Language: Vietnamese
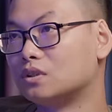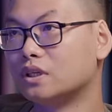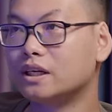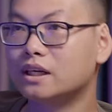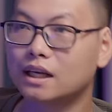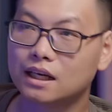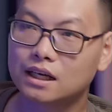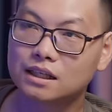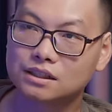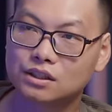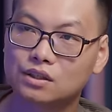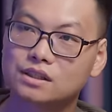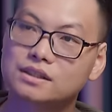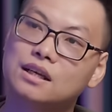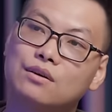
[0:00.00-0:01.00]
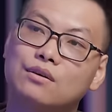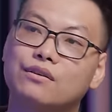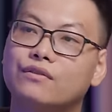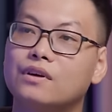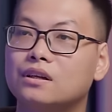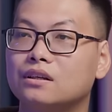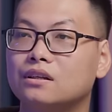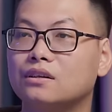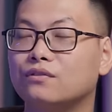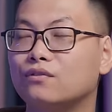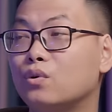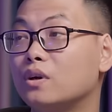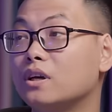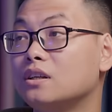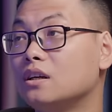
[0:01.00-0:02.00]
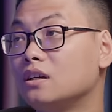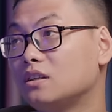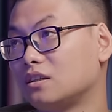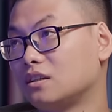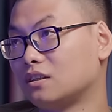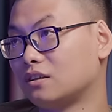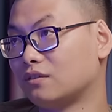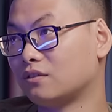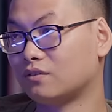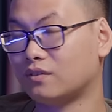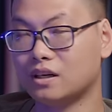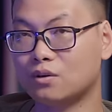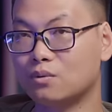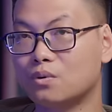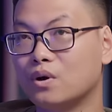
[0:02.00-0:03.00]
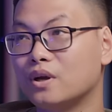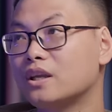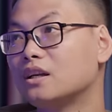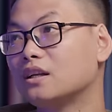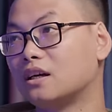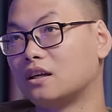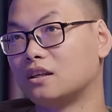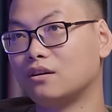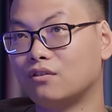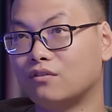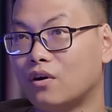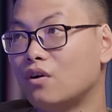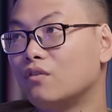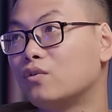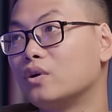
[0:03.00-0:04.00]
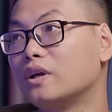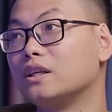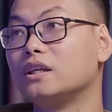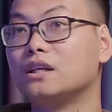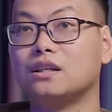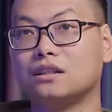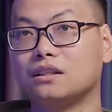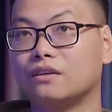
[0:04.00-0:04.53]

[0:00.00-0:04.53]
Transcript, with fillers: Cho nên đấy là lý do tại sao là văn thì vô đệ nhất, văn không có ai nhất cả, nhưng võ ừ. vô đệ nhị.